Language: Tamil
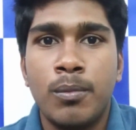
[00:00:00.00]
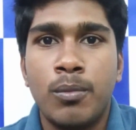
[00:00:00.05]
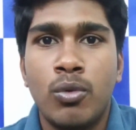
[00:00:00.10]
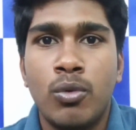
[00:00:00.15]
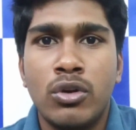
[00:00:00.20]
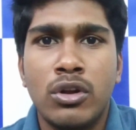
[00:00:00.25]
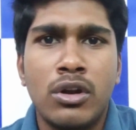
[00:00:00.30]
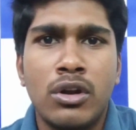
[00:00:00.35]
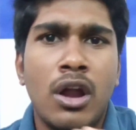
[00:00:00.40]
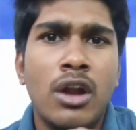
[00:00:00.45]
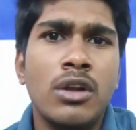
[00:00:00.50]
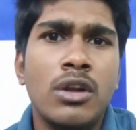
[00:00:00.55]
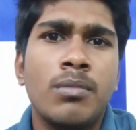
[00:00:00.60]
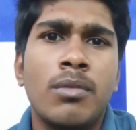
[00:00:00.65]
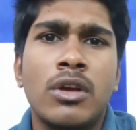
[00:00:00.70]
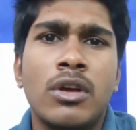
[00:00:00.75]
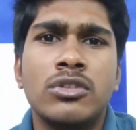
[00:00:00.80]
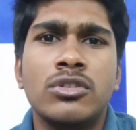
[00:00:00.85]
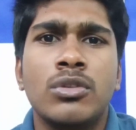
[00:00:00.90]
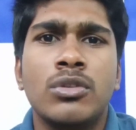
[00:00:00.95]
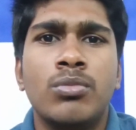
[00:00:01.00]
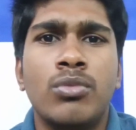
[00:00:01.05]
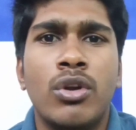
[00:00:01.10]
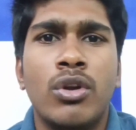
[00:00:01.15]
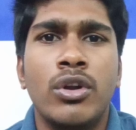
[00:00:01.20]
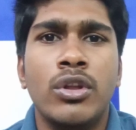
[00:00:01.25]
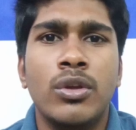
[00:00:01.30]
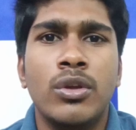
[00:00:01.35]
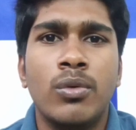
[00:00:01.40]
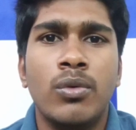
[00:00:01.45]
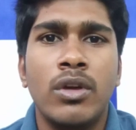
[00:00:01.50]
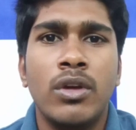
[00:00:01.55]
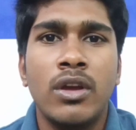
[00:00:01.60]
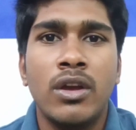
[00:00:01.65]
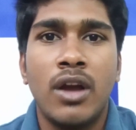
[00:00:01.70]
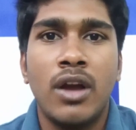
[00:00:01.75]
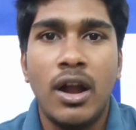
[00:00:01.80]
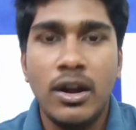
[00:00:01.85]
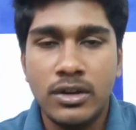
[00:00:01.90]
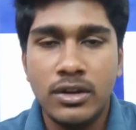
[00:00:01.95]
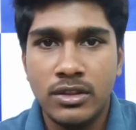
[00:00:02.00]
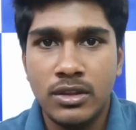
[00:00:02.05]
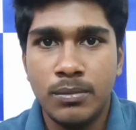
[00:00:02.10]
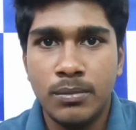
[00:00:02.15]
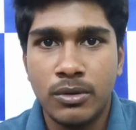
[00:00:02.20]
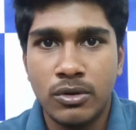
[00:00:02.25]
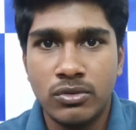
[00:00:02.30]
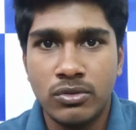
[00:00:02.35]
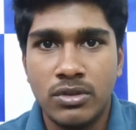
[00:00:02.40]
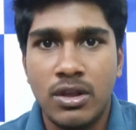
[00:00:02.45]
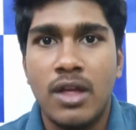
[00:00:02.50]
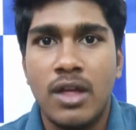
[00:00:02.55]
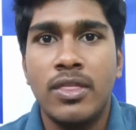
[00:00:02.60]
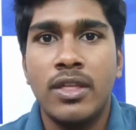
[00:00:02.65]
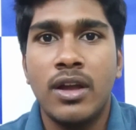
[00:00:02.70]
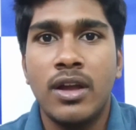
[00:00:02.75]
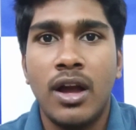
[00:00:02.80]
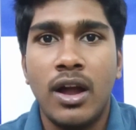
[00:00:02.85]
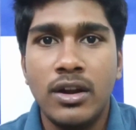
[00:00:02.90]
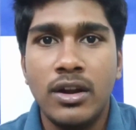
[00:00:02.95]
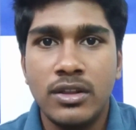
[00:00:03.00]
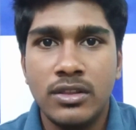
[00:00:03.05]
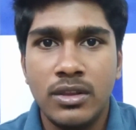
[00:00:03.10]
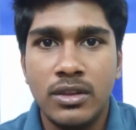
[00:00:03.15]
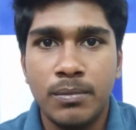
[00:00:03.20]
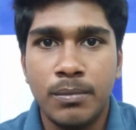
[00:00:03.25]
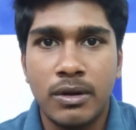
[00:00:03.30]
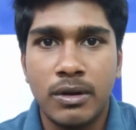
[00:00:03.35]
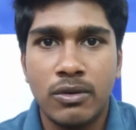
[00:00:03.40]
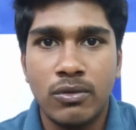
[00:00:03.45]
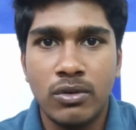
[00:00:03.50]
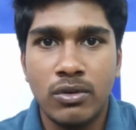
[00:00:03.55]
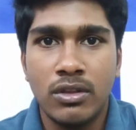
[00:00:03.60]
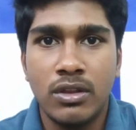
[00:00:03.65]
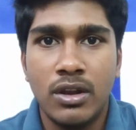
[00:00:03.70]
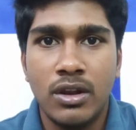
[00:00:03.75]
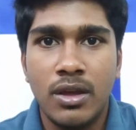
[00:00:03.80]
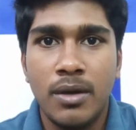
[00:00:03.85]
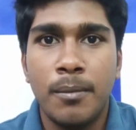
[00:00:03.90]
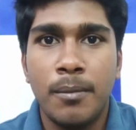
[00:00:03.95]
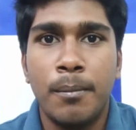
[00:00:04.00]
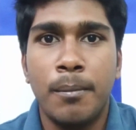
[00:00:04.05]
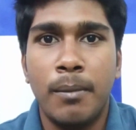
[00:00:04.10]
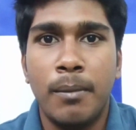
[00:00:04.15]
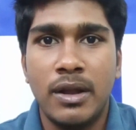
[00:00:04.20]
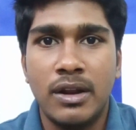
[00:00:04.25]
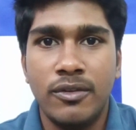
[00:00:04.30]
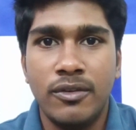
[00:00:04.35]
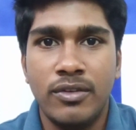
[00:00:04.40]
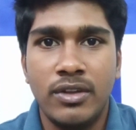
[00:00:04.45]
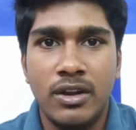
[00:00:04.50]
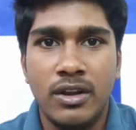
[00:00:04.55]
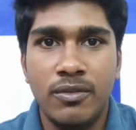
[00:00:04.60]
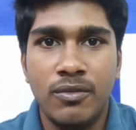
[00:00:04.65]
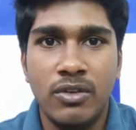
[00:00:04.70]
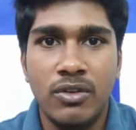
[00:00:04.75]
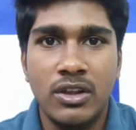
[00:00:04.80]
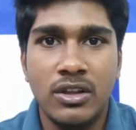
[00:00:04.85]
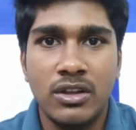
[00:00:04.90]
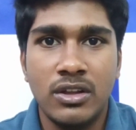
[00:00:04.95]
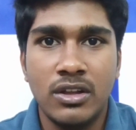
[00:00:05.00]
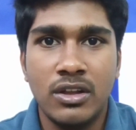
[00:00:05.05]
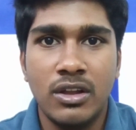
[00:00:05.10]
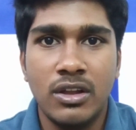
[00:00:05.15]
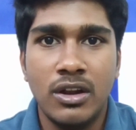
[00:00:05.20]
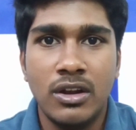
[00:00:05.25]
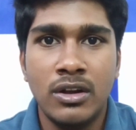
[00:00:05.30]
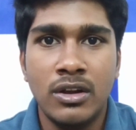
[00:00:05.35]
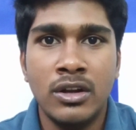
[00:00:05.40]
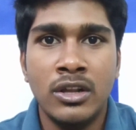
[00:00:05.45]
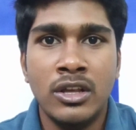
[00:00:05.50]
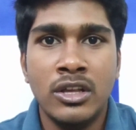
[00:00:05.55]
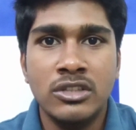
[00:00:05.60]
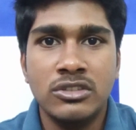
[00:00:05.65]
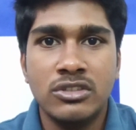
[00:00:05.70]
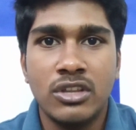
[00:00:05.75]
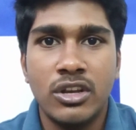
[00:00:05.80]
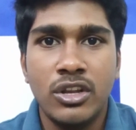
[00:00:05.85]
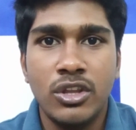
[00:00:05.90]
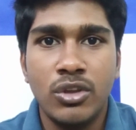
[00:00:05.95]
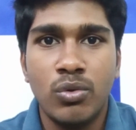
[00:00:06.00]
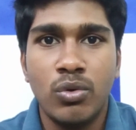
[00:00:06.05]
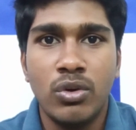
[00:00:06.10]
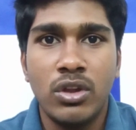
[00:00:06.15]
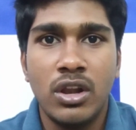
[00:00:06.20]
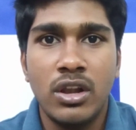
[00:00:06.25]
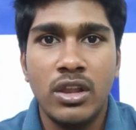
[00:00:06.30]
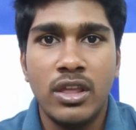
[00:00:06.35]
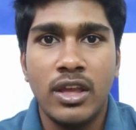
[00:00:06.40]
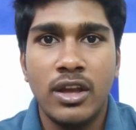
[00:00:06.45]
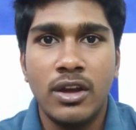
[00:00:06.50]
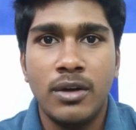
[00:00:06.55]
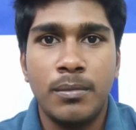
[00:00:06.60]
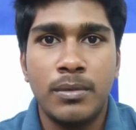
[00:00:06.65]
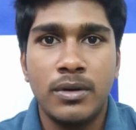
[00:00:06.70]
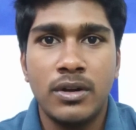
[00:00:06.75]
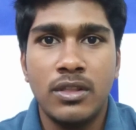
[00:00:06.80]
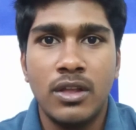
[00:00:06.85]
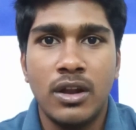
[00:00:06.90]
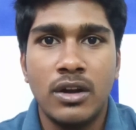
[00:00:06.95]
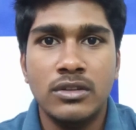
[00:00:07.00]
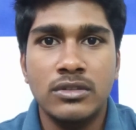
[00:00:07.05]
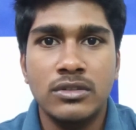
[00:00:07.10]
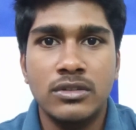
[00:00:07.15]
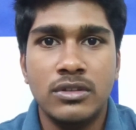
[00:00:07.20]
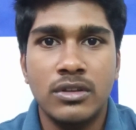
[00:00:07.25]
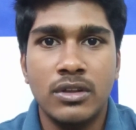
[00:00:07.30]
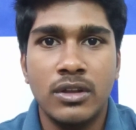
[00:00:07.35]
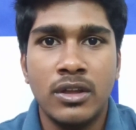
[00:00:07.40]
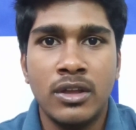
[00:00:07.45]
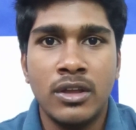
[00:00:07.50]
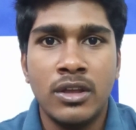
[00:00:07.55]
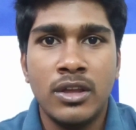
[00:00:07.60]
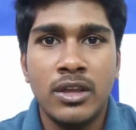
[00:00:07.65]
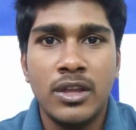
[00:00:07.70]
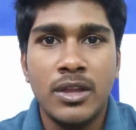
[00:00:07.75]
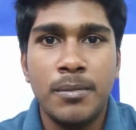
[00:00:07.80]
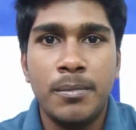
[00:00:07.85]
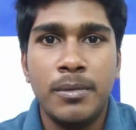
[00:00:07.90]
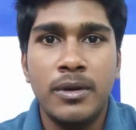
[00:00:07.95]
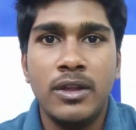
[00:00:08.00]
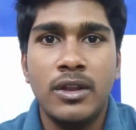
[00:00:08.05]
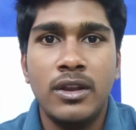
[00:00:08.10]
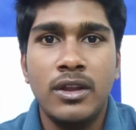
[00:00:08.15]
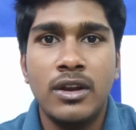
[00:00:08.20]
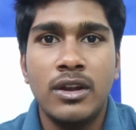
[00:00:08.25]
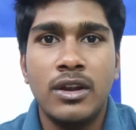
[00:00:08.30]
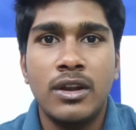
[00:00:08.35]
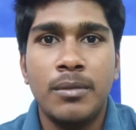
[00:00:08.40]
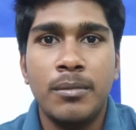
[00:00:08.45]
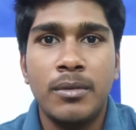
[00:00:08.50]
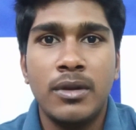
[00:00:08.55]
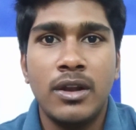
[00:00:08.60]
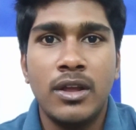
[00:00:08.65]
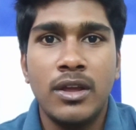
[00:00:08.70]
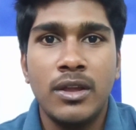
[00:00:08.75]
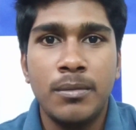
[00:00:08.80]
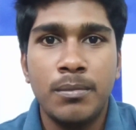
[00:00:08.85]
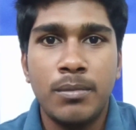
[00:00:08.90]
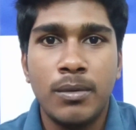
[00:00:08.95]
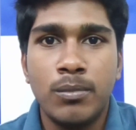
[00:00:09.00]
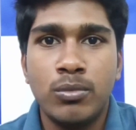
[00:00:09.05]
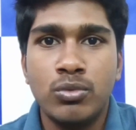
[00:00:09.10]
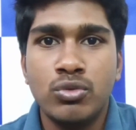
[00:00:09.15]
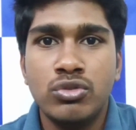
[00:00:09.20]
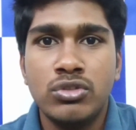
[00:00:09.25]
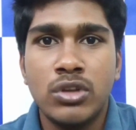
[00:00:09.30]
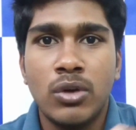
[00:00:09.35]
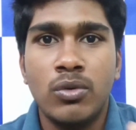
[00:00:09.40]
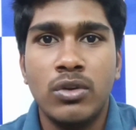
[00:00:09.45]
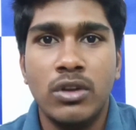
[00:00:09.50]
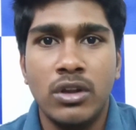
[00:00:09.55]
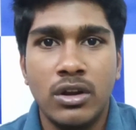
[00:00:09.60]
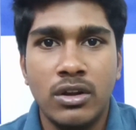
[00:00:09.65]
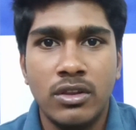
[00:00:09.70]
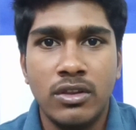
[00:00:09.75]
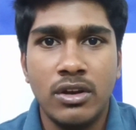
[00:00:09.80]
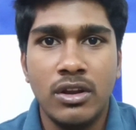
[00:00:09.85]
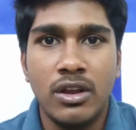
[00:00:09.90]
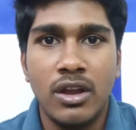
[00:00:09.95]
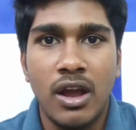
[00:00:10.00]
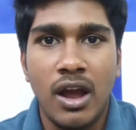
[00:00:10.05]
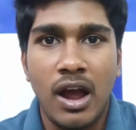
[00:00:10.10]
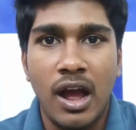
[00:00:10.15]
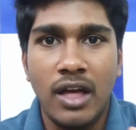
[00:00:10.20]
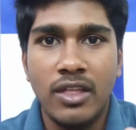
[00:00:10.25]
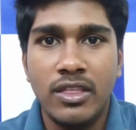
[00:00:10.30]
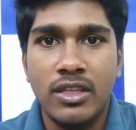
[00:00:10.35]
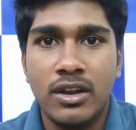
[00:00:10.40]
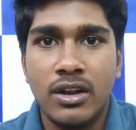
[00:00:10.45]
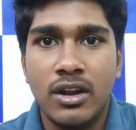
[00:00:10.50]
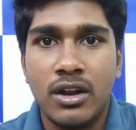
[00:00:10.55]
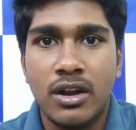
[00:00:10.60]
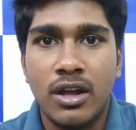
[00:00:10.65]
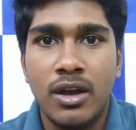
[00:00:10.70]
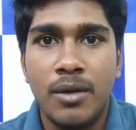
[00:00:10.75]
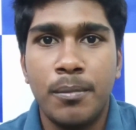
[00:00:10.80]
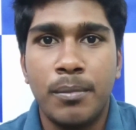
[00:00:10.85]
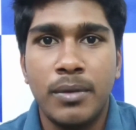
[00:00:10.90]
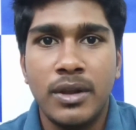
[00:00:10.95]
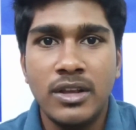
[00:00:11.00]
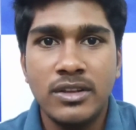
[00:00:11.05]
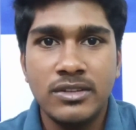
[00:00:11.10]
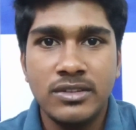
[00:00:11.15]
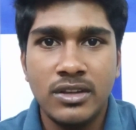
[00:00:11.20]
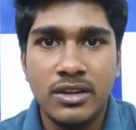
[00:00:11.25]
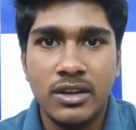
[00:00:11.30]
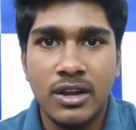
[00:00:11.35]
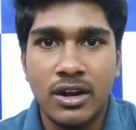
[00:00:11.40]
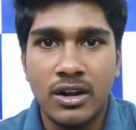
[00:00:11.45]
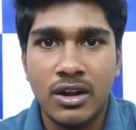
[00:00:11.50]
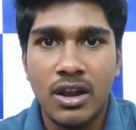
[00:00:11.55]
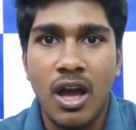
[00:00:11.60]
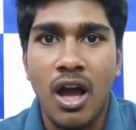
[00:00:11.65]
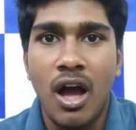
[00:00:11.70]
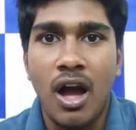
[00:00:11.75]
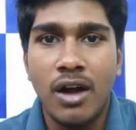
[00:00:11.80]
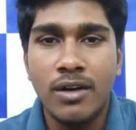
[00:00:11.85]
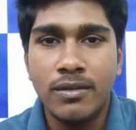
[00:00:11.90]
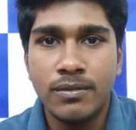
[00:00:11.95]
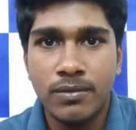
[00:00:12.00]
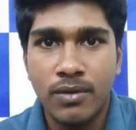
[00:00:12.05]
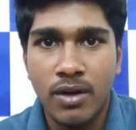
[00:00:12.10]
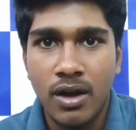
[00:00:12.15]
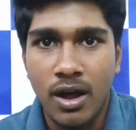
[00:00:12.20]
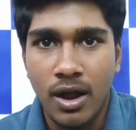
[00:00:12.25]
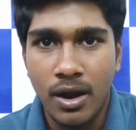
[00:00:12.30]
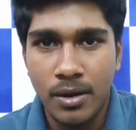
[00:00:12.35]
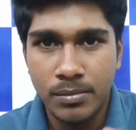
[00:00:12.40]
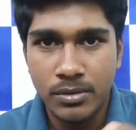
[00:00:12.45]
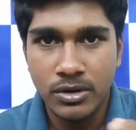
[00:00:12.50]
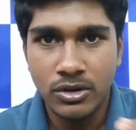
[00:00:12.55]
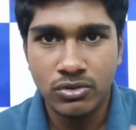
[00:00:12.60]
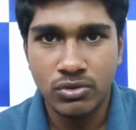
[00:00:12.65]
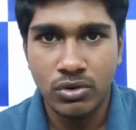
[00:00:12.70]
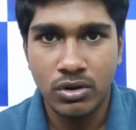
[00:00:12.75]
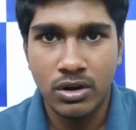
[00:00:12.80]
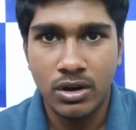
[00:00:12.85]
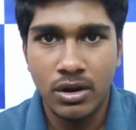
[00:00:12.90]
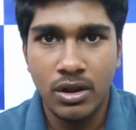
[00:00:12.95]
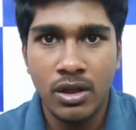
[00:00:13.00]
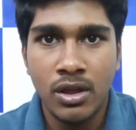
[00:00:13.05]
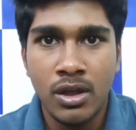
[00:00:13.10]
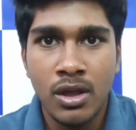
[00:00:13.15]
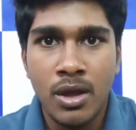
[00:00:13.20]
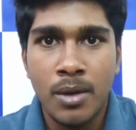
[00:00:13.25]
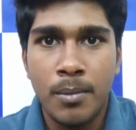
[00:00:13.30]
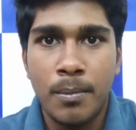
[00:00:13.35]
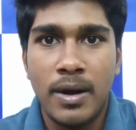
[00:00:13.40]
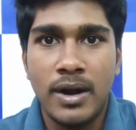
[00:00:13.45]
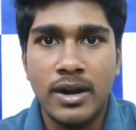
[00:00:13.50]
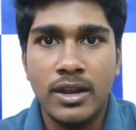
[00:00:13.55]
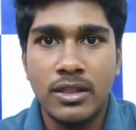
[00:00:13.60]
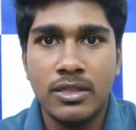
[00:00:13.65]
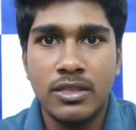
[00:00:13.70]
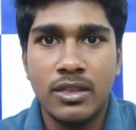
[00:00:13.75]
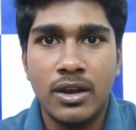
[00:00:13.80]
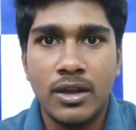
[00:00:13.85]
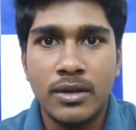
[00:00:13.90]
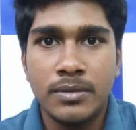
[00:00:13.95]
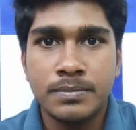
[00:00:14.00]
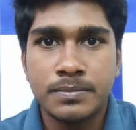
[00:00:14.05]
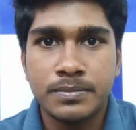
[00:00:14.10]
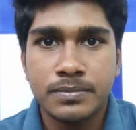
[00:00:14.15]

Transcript: போன நான்கு மாதத்துக்கு முன்னாடி கூட காட்டு தீ பரவுச்சு அந்த காட்டு தீ பரவுனதில் பறவைகள் விலங்குகள் செடி கொடிகள் ஏகப்பட்டது அழிஞ்சிச்சு இப்படி இருக்க நிலைமையில் இப்போ புதுசாக ஒன்று நிகழ்ந்துருக்கு அது என்னென்னா பிரேசிங் நாட்டில் ஆம்ஃபா அப்படின்னு சொல்கிற மாநிலத்தில்